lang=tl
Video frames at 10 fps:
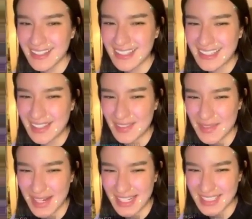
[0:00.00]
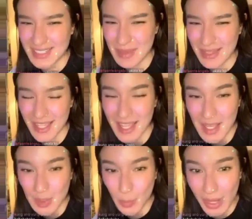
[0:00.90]
Ay, ako magaling sa math.
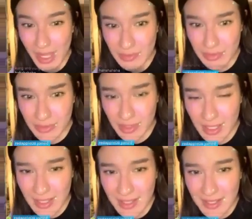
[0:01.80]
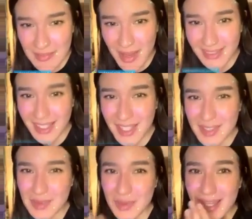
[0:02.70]
12! Bakit naging
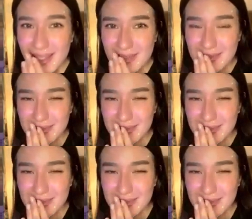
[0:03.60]
12?